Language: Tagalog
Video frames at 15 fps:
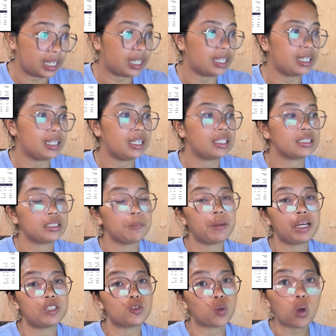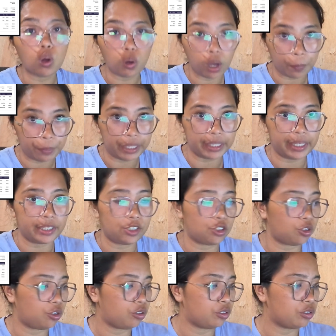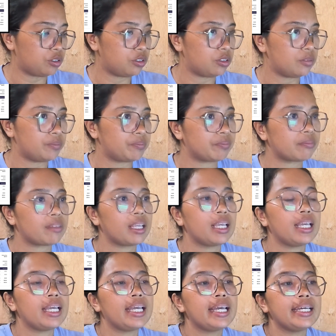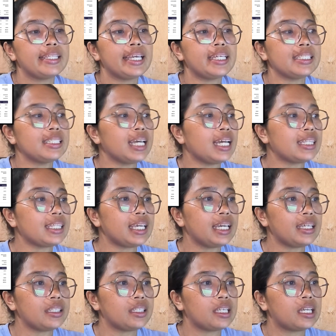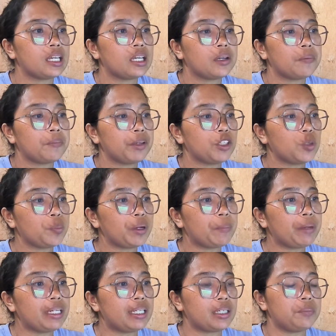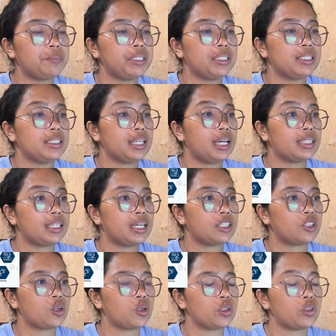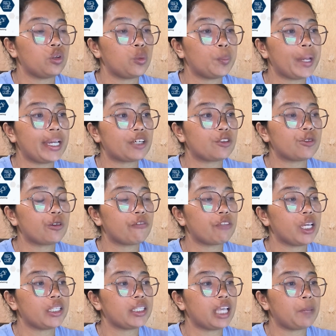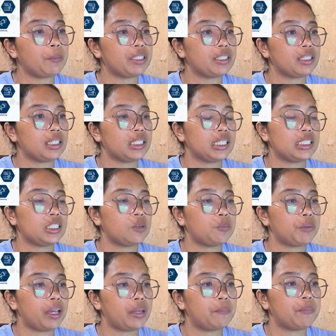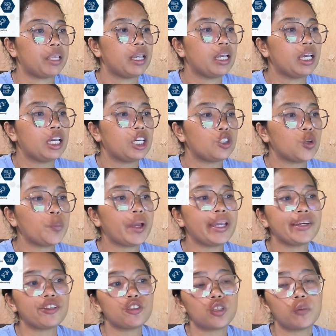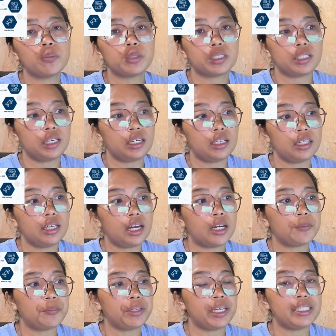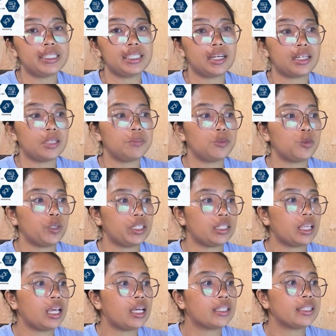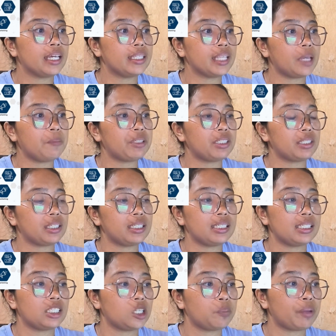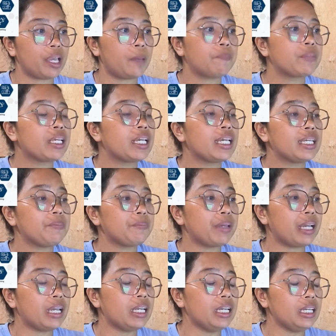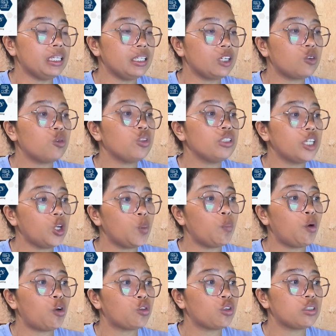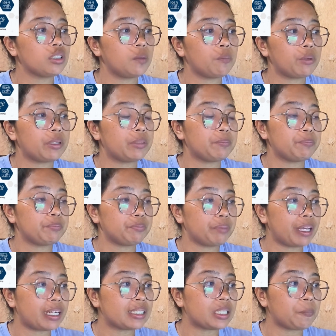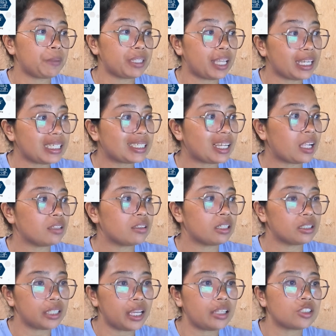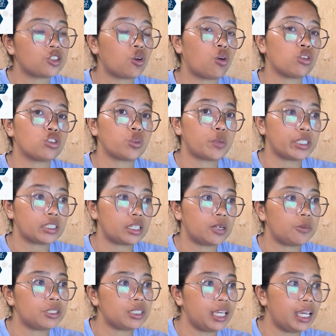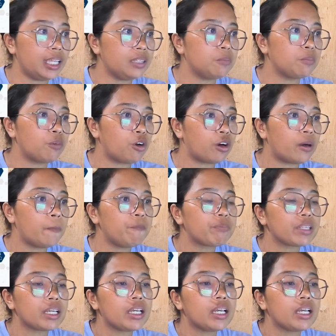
siya sa mga Zoho applications. Next natin, Medyo pang malaking business na ata to, itong Microsoft Dynamics 365. Itong Microsoft ERP and CRM Suite, Dynamics 365, may, include niya yung modules ng per, para sa financial, sa sales, sa customer service, and more.